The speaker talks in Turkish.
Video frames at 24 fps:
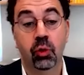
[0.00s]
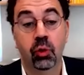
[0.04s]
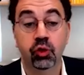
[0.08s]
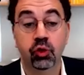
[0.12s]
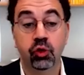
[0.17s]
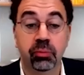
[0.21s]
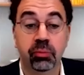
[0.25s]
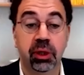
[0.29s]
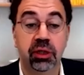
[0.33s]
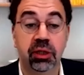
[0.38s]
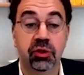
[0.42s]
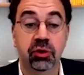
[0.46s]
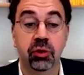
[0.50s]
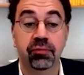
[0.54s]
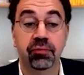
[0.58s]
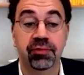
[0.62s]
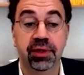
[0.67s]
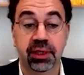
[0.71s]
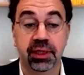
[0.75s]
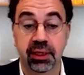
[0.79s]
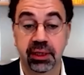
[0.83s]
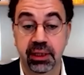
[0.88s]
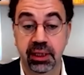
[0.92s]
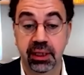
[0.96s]

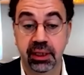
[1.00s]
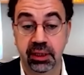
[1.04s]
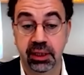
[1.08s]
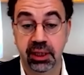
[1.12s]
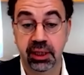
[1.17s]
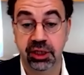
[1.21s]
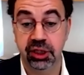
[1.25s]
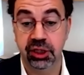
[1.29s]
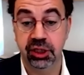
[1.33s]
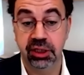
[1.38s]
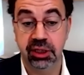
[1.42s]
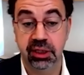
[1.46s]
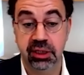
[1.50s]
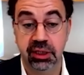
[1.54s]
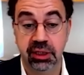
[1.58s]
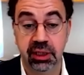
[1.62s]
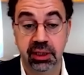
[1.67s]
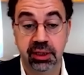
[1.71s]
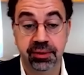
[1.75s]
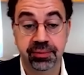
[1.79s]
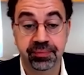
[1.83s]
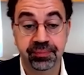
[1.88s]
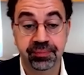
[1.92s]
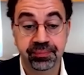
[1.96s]
Otomasyon ve e,
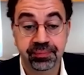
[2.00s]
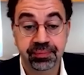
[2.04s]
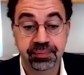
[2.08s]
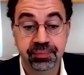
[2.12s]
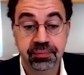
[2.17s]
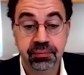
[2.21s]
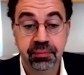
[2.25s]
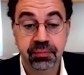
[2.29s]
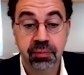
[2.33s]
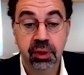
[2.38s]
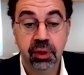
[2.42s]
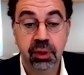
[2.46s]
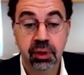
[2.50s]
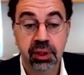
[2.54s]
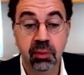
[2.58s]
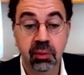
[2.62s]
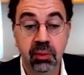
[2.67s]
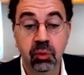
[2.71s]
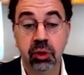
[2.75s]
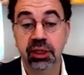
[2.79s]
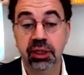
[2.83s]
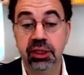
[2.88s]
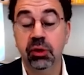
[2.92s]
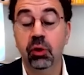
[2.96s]
eşitsizlik.
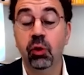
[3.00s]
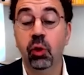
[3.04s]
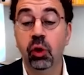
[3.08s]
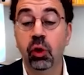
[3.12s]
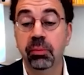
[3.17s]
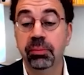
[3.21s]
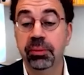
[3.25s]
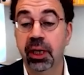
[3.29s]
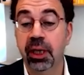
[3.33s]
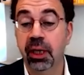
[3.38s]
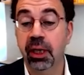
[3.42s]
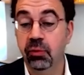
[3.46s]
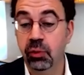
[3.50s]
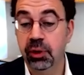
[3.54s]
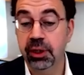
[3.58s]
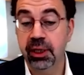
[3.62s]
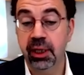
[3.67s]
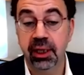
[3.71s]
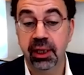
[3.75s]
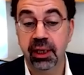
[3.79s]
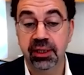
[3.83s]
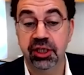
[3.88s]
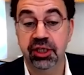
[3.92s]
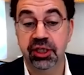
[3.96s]
Demokratik olmayan
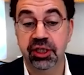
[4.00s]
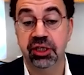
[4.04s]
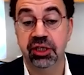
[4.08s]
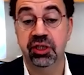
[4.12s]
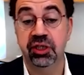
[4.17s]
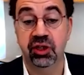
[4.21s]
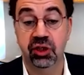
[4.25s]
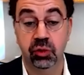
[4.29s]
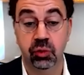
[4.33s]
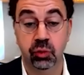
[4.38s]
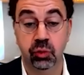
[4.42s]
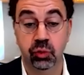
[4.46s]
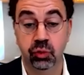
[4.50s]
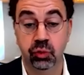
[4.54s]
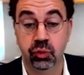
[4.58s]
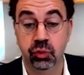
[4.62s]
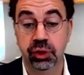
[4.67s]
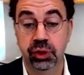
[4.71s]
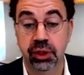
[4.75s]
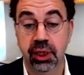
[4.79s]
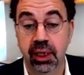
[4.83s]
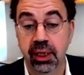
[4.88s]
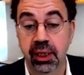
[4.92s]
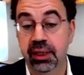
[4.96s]
ülkelerde eşitsizlik
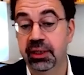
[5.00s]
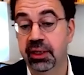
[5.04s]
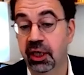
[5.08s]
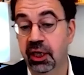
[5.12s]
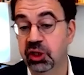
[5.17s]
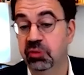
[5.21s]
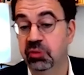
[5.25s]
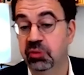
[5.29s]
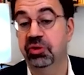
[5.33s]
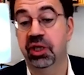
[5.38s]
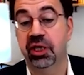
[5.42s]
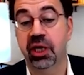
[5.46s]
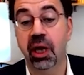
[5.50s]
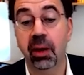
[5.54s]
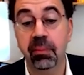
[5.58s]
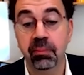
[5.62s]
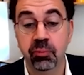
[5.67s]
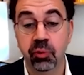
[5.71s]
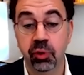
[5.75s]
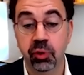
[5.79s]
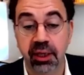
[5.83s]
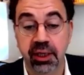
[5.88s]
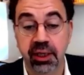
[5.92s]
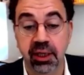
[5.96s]
konusunda ya hiçbir şey
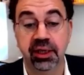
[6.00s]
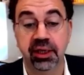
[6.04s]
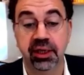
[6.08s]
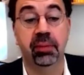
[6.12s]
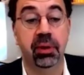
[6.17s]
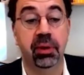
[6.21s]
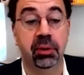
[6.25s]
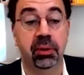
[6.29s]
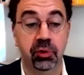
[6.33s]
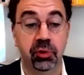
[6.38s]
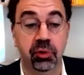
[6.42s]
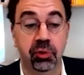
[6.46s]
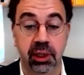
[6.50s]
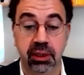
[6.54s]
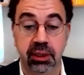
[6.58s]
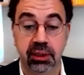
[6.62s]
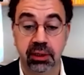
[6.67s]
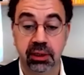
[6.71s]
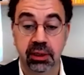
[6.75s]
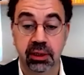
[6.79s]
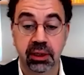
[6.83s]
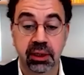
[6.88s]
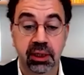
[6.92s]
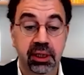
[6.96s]
yapmıyorlar ya da yapamıyorlar.
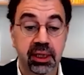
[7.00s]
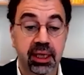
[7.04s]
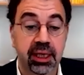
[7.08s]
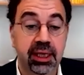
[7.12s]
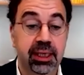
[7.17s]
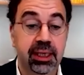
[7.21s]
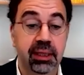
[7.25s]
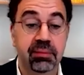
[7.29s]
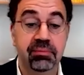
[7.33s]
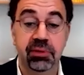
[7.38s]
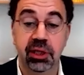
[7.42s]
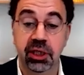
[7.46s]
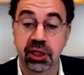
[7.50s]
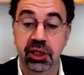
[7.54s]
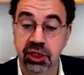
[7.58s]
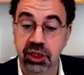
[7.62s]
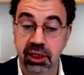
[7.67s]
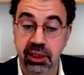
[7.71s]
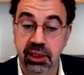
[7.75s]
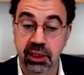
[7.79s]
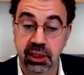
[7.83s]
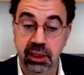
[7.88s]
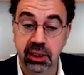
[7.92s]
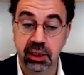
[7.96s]
İklim
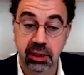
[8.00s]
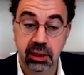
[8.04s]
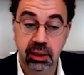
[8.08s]
değişikliği.